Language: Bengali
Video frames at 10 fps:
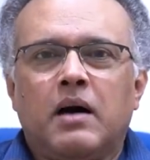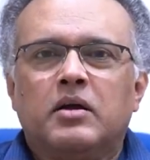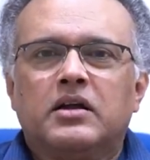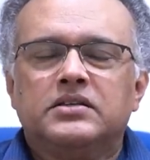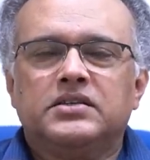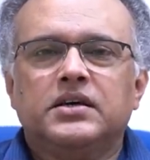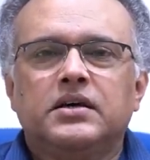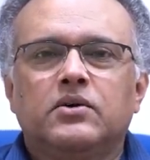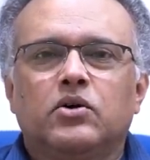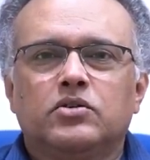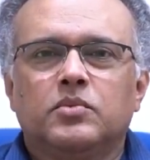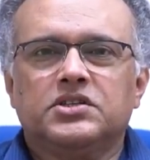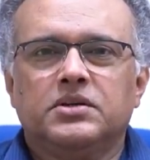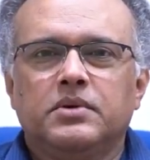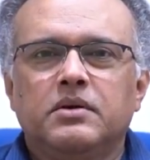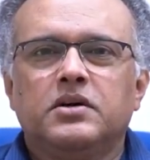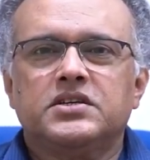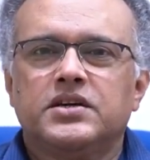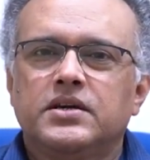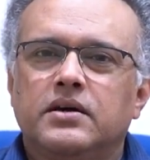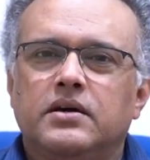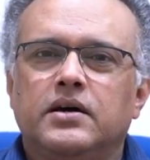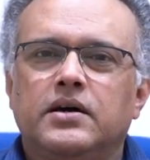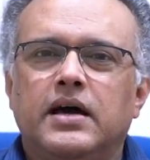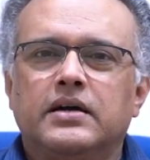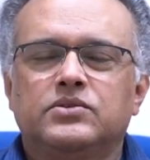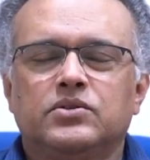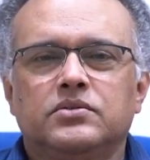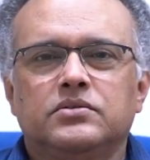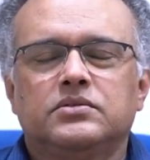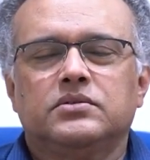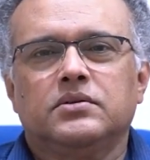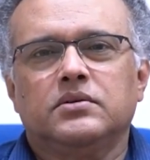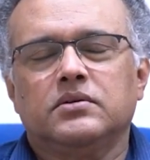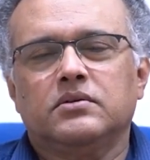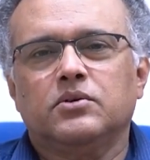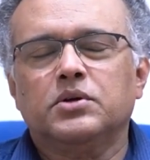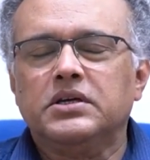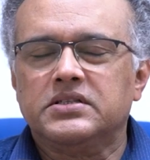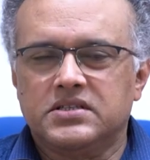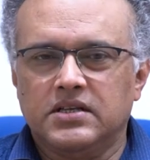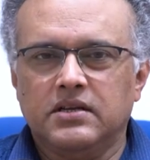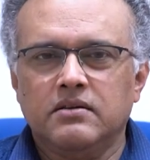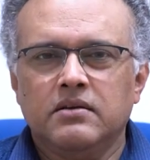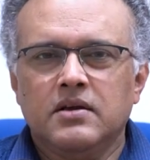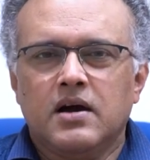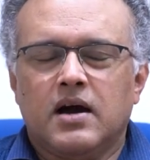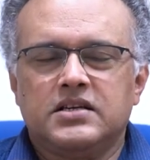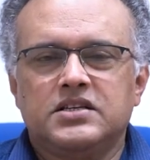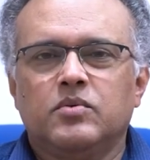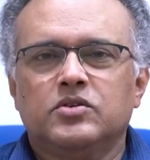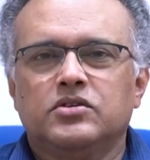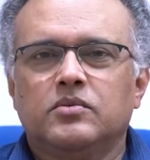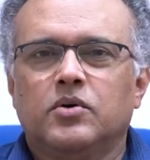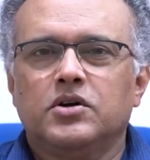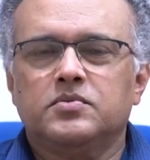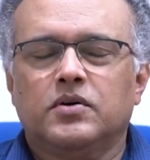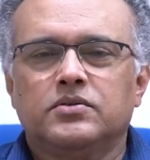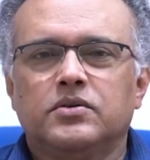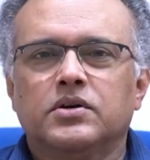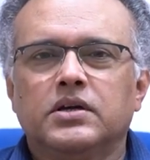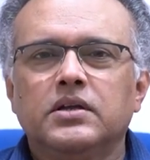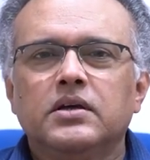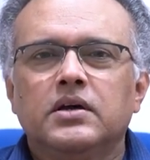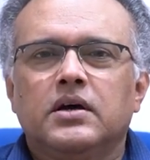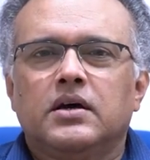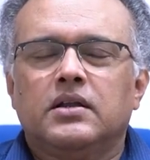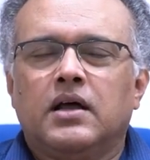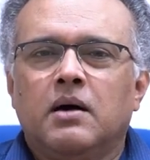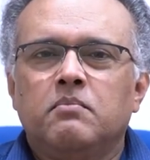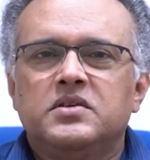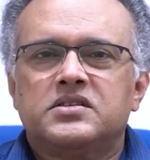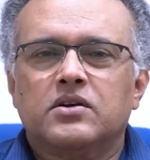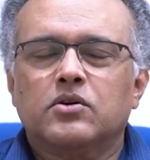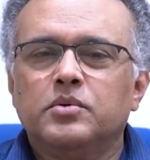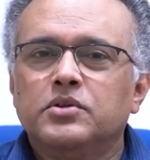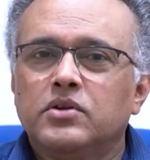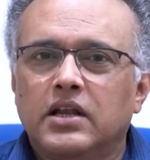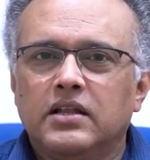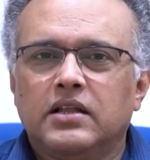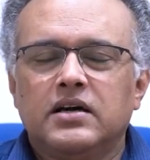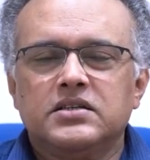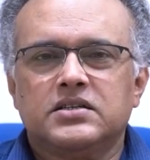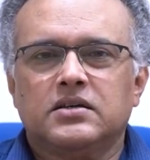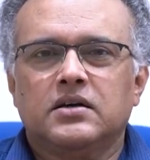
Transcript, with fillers: আমার কাছে গত মাসে মে মাসে একজন রোগী এসেছিলেন আশি বছর বয়স ভদ্রলোকের নাম মিস্টার গোবিন্দলাল দাস